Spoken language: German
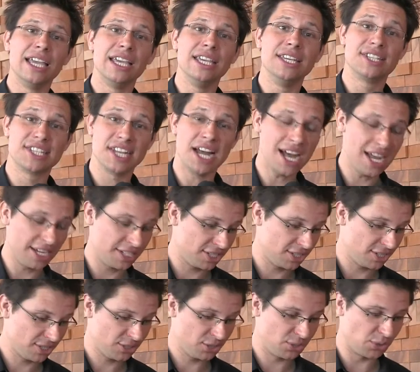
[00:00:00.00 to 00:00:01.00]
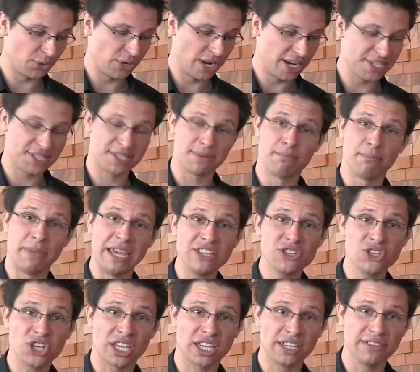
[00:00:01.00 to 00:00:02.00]
It's hard to raise
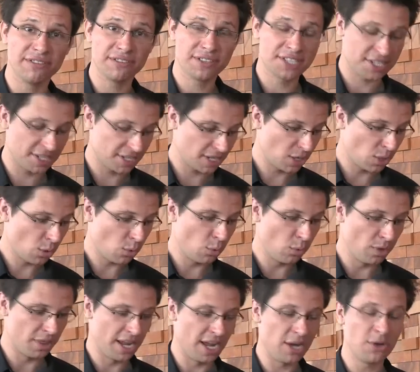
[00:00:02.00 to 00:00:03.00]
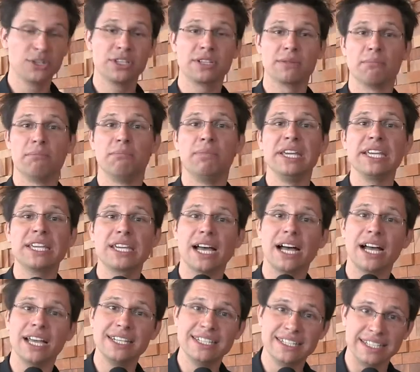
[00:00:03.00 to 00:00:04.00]
major gifts without big
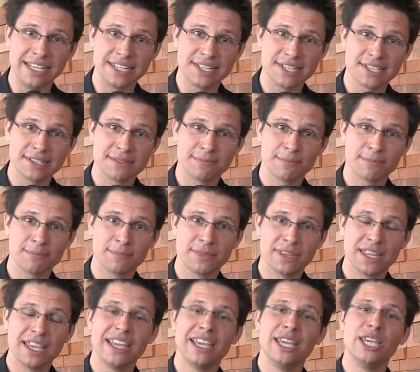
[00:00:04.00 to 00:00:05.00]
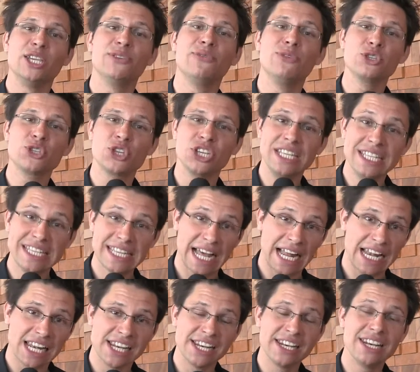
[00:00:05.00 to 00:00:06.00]
ideas. Ich wünsche Ihnen
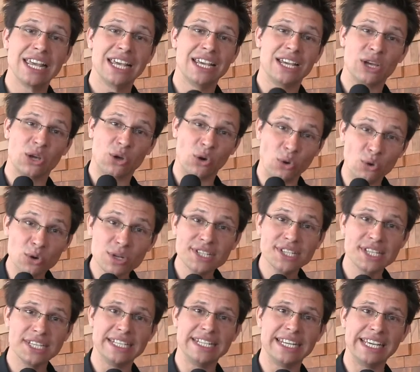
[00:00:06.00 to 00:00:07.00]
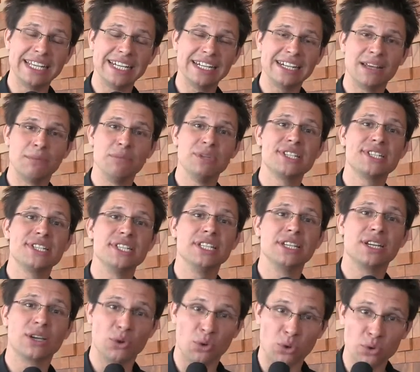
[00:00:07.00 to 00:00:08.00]
allen große Ideen, damit Sie
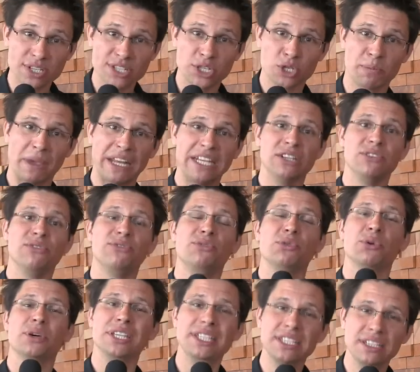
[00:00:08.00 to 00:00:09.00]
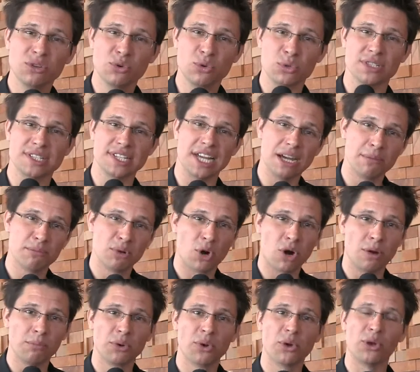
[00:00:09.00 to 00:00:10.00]
große Spenden für Ihre gute Sache
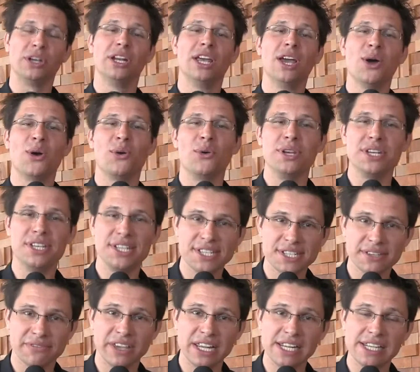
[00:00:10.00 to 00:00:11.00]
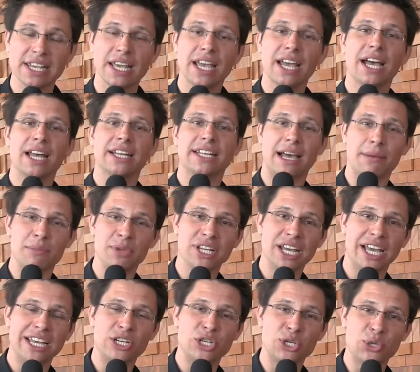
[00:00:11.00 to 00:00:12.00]
bekommen können und diese Welt damit
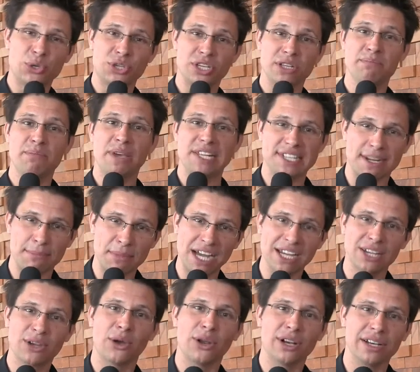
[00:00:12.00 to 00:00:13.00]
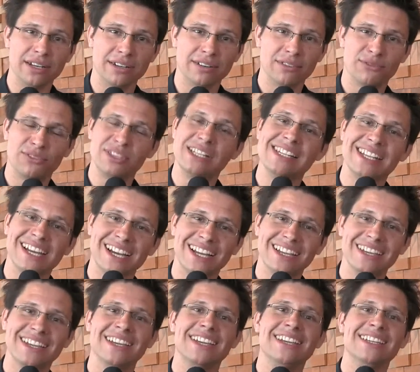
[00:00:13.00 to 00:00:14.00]
ein Stückchen besser machen können. Vielen
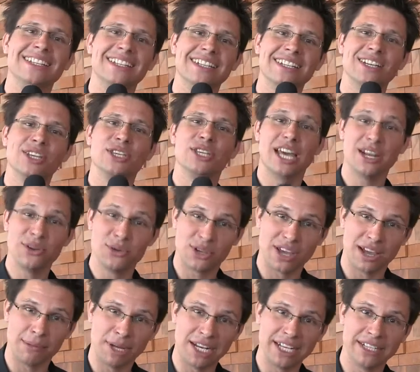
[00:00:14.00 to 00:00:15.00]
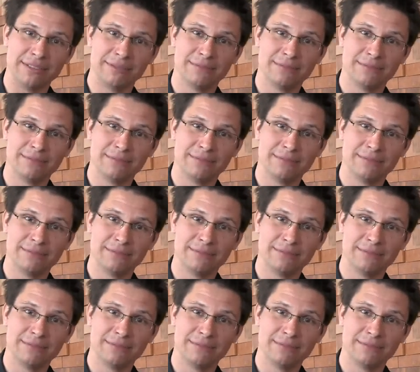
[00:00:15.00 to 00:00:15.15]
Dank, Ihr Jan Ückermann.